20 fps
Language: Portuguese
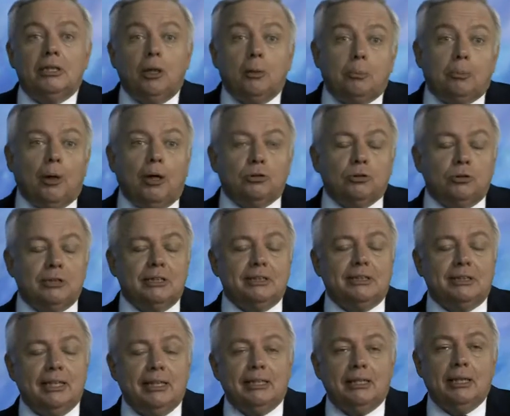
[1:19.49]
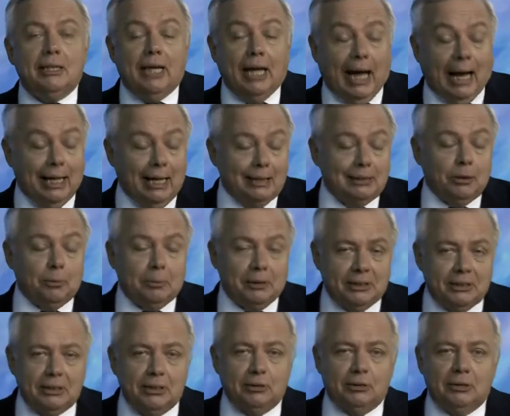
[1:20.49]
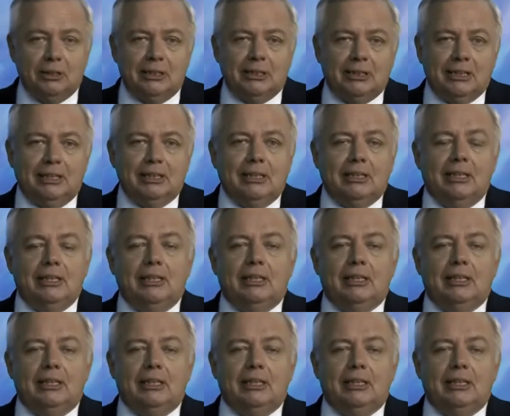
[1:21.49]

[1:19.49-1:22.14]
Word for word: E eu posso dizer, aliás, eu preciso dizer,